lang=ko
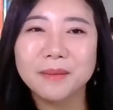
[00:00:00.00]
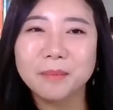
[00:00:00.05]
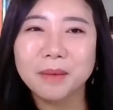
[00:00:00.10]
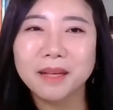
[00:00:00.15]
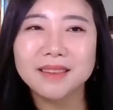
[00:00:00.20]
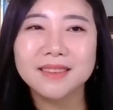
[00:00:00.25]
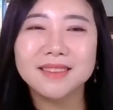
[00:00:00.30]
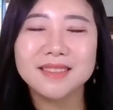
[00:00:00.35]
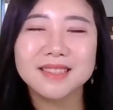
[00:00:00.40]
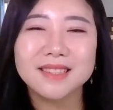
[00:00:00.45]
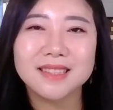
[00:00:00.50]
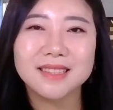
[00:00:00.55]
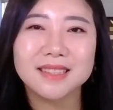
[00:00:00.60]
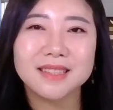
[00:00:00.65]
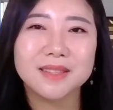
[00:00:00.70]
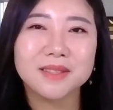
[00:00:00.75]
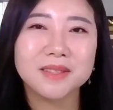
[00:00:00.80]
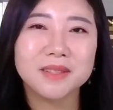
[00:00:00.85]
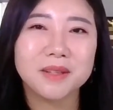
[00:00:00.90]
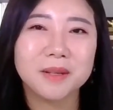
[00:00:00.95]
반드시
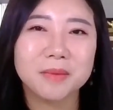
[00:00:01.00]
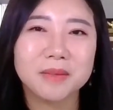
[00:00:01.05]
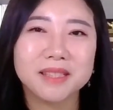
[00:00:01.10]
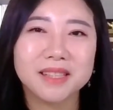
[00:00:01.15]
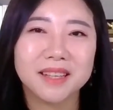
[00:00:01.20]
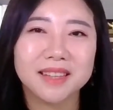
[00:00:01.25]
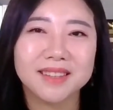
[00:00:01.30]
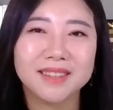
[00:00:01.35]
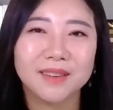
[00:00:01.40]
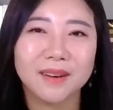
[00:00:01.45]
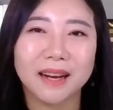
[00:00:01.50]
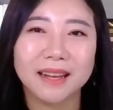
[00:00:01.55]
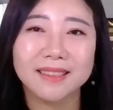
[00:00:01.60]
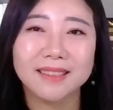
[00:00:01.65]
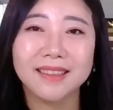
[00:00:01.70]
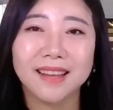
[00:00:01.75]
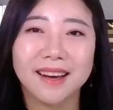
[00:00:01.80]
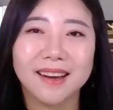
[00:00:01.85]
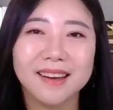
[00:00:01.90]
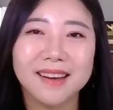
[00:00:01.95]
리더스 클럽 이상에
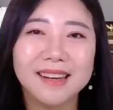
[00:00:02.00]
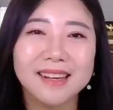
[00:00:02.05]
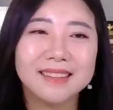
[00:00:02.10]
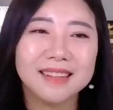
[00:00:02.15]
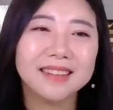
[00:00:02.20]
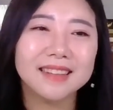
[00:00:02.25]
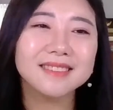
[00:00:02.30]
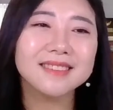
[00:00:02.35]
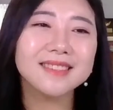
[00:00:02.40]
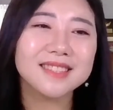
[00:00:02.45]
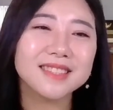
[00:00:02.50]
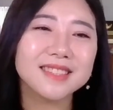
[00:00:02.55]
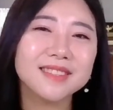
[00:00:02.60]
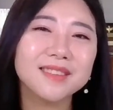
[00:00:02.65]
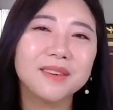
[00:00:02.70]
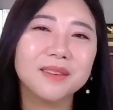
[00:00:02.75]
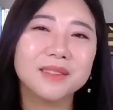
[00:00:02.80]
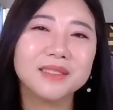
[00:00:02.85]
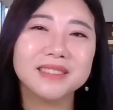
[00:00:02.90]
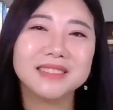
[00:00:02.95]
들어간다. 라는
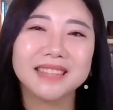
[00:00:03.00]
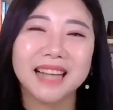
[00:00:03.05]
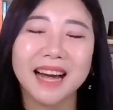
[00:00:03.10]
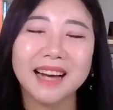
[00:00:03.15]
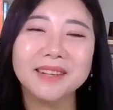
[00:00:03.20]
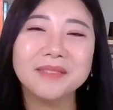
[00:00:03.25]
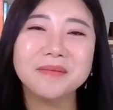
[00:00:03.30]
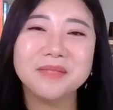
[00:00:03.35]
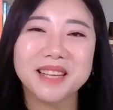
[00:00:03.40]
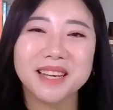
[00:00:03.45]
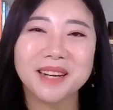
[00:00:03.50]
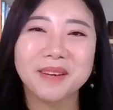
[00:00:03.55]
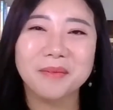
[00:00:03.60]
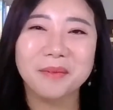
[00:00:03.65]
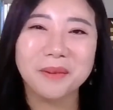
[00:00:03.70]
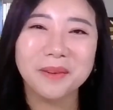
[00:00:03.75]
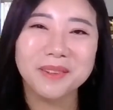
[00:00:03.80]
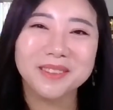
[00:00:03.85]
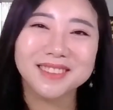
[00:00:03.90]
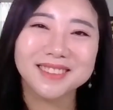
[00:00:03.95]
증거를 나름 제가
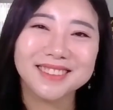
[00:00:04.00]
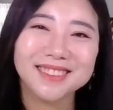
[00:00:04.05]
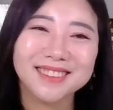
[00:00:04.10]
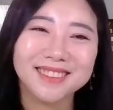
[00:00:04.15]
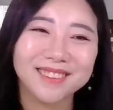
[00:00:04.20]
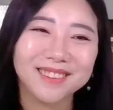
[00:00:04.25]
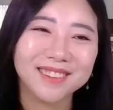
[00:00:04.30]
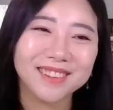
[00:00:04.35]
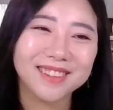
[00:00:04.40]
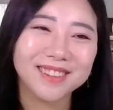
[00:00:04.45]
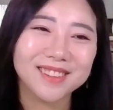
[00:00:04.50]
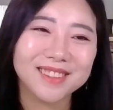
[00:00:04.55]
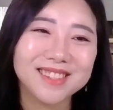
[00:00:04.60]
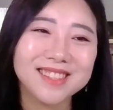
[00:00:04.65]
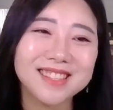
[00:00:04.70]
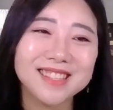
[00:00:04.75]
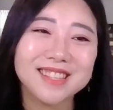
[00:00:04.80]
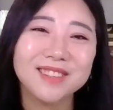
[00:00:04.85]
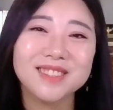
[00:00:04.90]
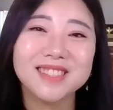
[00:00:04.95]
보여드릴 거예요.
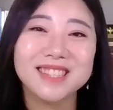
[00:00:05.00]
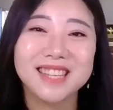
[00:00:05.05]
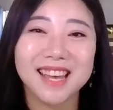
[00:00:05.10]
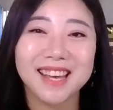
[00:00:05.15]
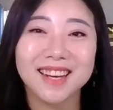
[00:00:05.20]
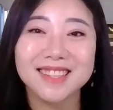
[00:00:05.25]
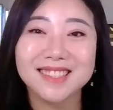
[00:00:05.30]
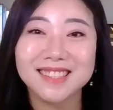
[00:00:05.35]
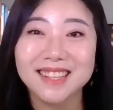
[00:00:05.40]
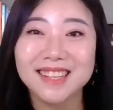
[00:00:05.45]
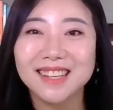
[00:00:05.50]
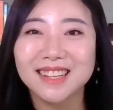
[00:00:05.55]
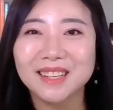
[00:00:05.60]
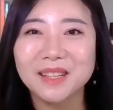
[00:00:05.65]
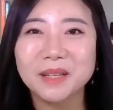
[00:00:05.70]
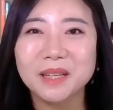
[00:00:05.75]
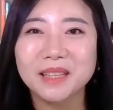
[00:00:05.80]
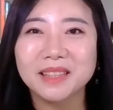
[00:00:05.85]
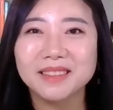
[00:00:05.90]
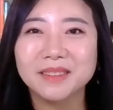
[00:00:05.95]
이제 이건 제가
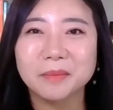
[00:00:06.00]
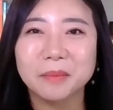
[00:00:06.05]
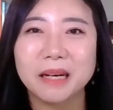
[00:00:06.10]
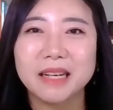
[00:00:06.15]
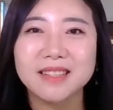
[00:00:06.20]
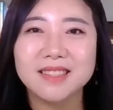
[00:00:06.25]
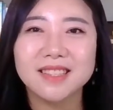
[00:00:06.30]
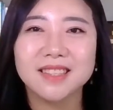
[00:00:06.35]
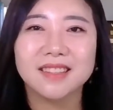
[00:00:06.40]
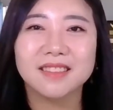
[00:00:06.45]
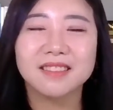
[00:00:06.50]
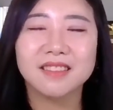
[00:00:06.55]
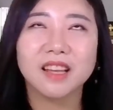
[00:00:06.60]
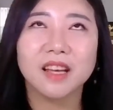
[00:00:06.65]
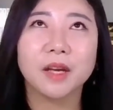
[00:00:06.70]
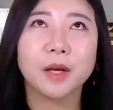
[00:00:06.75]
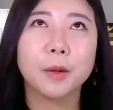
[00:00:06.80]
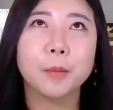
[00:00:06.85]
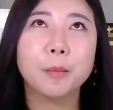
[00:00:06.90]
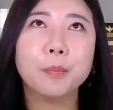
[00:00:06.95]
생각한
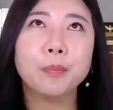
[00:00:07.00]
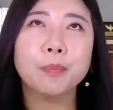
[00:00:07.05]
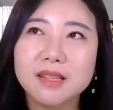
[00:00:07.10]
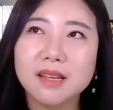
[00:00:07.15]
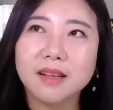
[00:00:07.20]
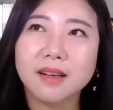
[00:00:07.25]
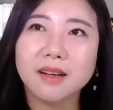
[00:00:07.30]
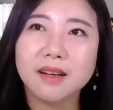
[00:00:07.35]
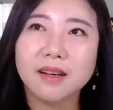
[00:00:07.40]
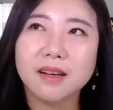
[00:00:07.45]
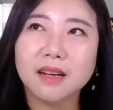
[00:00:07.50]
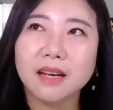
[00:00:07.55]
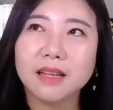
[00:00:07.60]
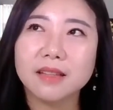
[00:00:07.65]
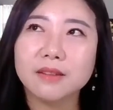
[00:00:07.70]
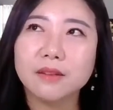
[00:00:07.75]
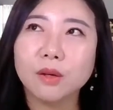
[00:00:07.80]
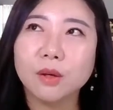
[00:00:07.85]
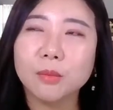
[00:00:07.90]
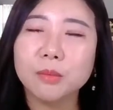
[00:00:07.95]
방식인데, 제가
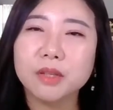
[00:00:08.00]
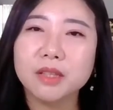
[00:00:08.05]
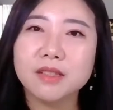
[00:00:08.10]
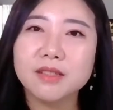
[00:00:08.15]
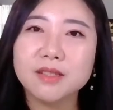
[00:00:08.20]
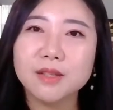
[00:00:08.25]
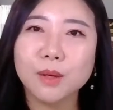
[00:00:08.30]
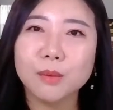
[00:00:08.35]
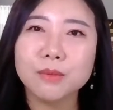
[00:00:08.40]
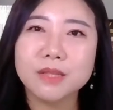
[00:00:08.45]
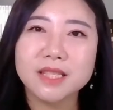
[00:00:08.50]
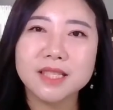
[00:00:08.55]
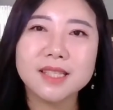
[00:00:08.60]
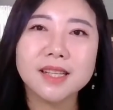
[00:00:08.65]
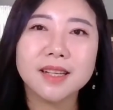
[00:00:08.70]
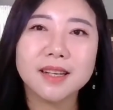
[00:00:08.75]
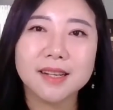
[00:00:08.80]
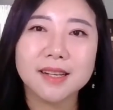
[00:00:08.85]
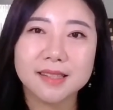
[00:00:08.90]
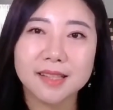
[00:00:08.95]
애터미를 처음
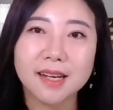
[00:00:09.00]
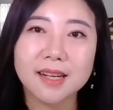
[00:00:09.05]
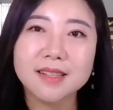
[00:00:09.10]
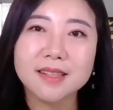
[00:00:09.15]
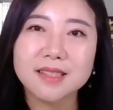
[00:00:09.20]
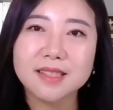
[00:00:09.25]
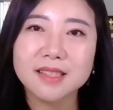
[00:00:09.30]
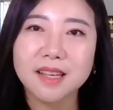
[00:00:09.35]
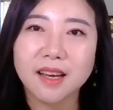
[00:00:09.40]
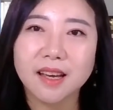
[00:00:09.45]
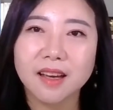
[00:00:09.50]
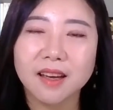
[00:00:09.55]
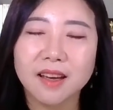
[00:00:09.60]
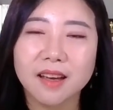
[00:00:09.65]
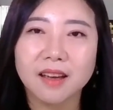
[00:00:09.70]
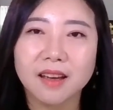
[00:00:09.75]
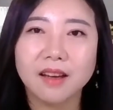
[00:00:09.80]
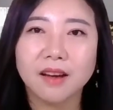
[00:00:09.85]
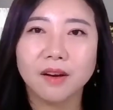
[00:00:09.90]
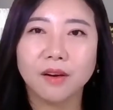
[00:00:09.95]
시작할
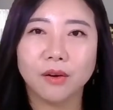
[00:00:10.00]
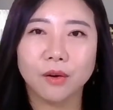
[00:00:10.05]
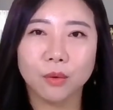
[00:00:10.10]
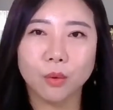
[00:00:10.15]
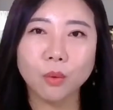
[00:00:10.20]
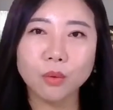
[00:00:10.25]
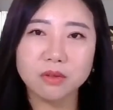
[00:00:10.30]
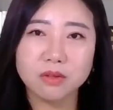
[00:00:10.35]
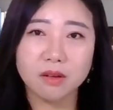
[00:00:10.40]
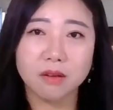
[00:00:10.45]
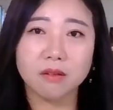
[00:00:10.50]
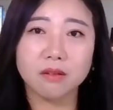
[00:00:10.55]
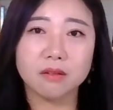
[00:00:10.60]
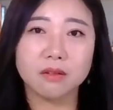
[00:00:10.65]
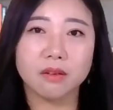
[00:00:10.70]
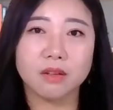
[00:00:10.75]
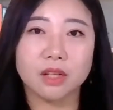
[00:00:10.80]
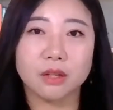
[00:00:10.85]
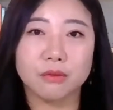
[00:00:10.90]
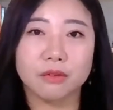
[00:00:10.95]
당시에 어,
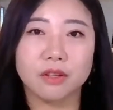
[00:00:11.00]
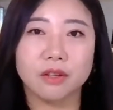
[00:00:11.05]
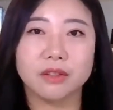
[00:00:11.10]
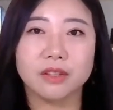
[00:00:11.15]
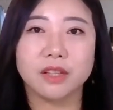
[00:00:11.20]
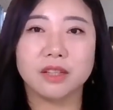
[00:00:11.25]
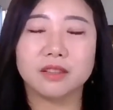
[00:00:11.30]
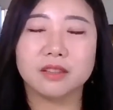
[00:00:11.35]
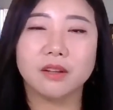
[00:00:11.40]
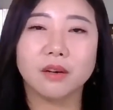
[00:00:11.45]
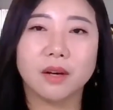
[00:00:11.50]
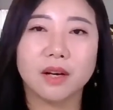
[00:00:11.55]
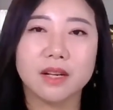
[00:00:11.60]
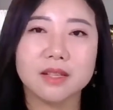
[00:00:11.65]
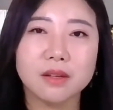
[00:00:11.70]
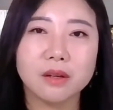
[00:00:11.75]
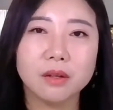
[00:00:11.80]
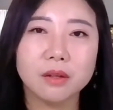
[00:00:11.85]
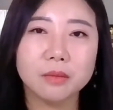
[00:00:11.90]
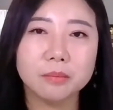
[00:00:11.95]
공정거래위원회에
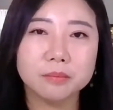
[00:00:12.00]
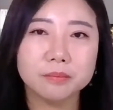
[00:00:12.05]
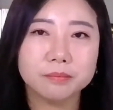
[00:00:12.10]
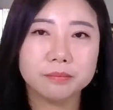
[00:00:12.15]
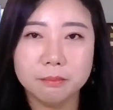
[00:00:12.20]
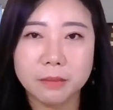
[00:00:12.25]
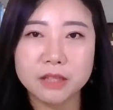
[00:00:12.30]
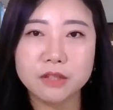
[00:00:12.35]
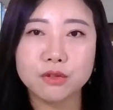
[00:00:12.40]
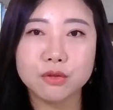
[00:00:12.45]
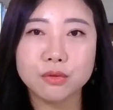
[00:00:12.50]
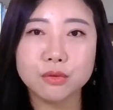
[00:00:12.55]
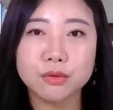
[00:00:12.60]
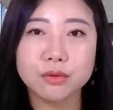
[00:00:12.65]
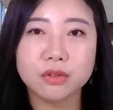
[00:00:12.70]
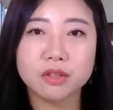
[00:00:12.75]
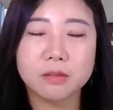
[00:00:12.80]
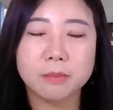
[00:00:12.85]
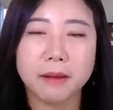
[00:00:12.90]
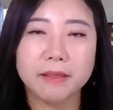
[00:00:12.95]
들어가서
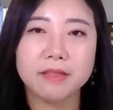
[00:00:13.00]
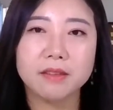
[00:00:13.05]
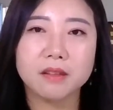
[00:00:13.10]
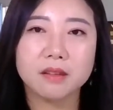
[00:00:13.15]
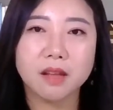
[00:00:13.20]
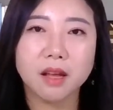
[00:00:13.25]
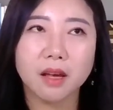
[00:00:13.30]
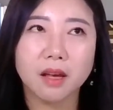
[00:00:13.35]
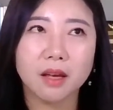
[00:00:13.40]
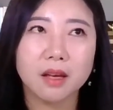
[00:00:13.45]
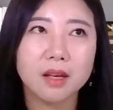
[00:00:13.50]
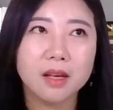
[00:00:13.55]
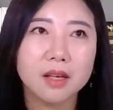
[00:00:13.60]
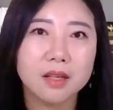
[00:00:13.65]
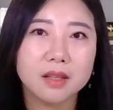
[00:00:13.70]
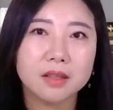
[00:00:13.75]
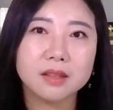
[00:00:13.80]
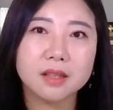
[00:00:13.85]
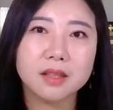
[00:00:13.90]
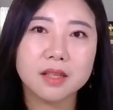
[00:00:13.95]
매출을 봤는데
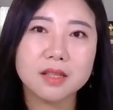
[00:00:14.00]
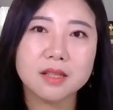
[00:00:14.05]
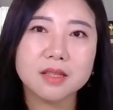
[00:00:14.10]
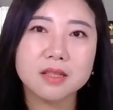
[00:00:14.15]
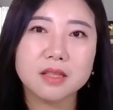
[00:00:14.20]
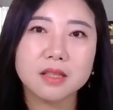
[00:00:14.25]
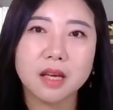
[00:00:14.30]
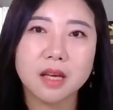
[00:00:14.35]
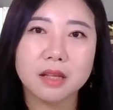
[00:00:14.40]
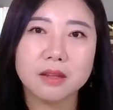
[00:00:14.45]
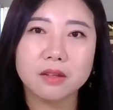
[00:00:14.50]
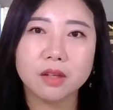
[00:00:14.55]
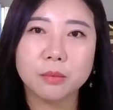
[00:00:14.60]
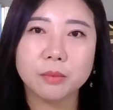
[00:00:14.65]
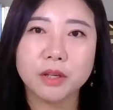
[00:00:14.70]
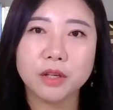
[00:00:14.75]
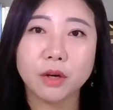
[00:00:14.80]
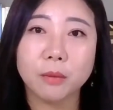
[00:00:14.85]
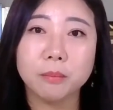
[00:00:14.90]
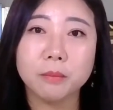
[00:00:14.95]
그때 당시
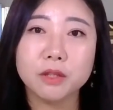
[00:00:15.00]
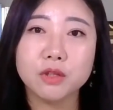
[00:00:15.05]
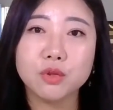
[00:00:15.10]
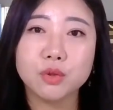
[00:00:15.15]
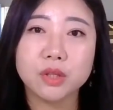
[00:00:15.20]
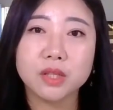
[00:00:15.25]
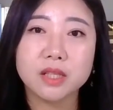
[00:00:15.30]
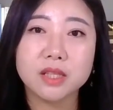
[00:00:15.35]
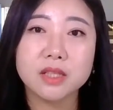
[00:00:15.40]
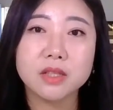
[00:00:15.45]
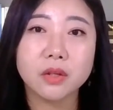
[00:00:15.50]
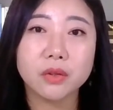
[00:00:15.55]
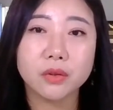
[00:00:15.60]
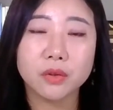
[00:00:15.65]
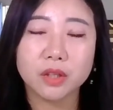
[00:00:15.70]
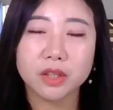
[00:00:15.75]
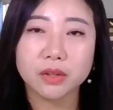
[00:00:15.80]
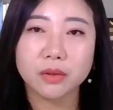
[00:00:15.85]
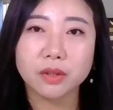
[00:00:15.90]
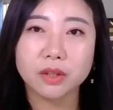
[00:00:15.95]
애터미 연매출이
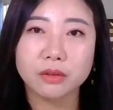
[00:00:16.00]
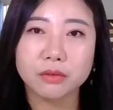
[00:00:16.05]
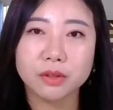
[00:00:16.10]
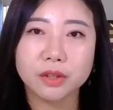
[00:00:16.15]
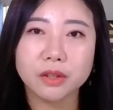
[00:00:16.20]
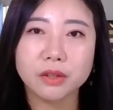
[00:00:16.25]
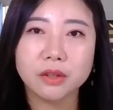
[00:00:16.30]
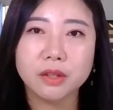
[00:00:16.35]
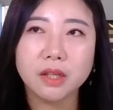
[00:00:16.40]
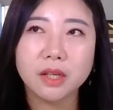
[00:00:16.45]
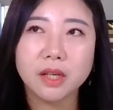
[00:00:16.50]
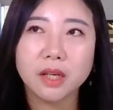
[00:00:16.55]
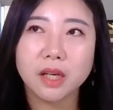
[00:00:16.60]
2천억이더라고요.